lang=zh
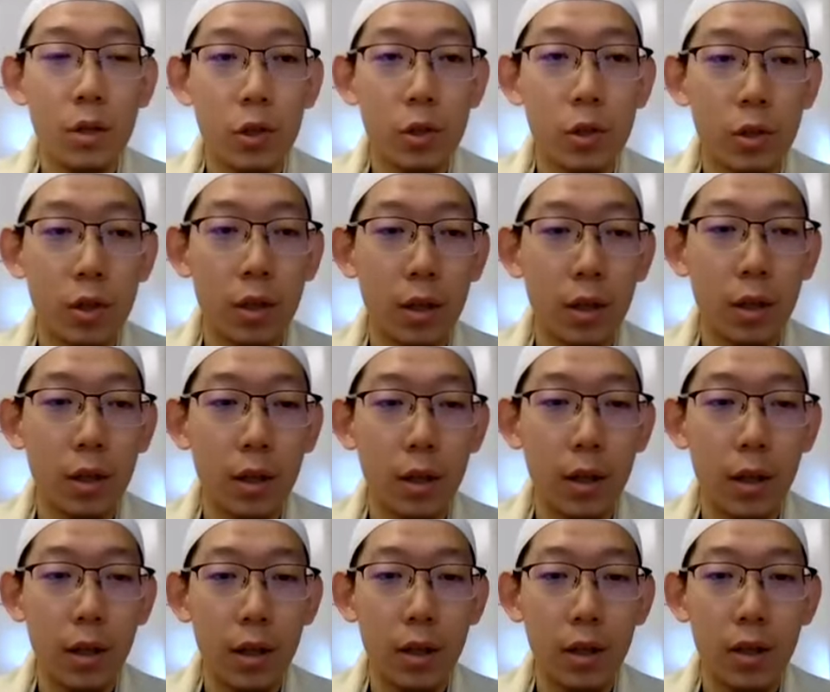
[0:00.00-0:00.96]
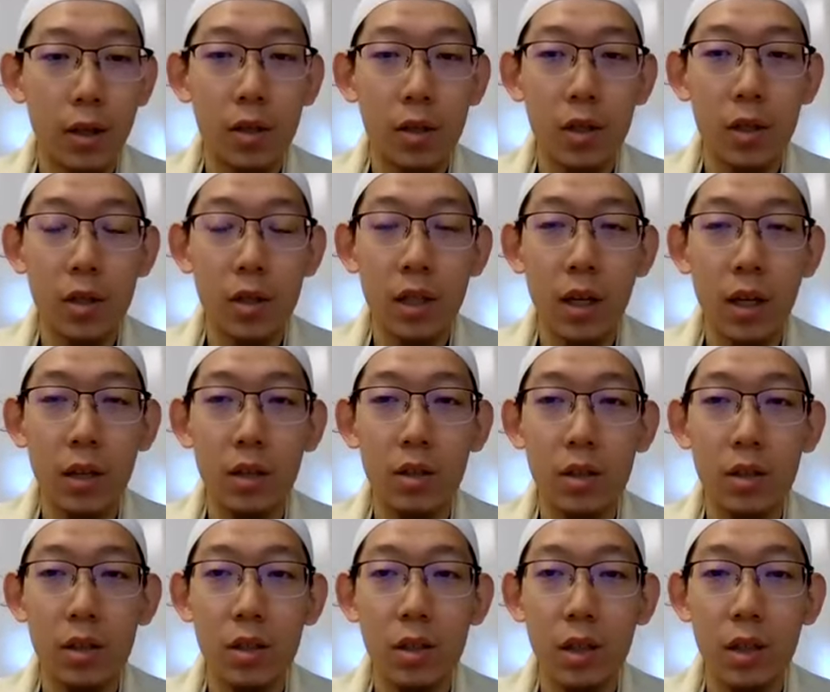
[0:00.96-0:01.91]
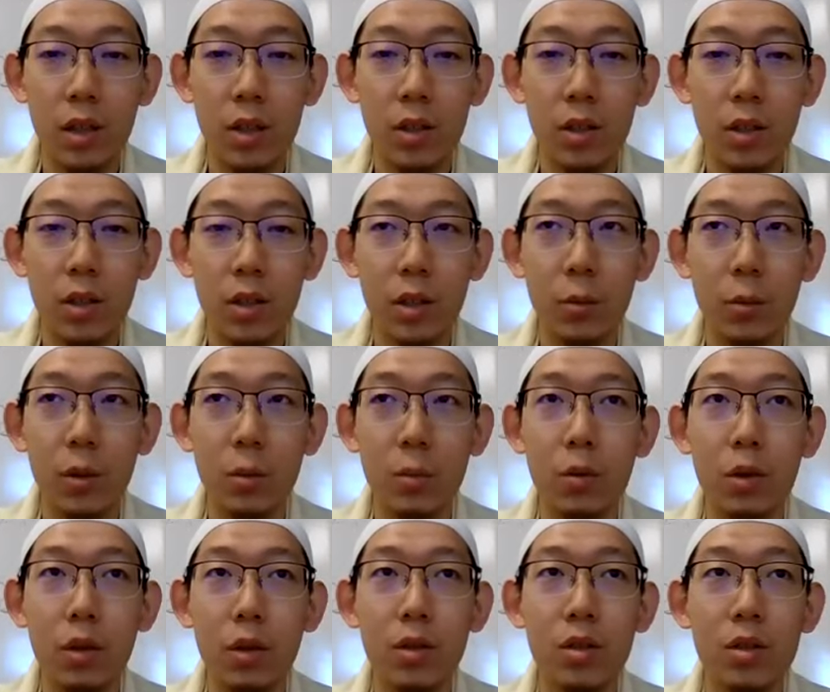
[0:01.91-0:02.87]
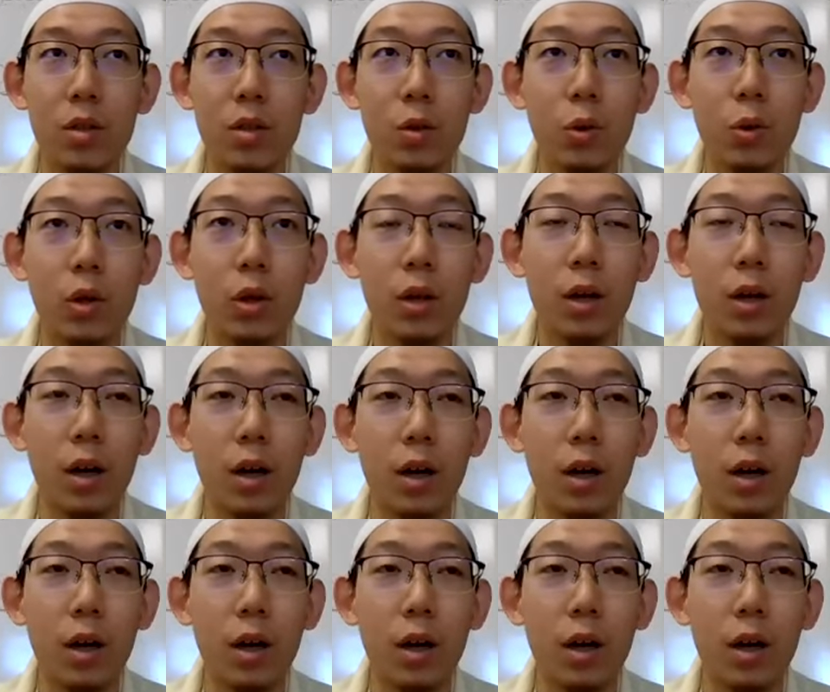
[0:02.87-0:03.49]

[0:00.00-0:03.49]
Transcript: 是呃，一个行善的季节，是一个拼搏的机会。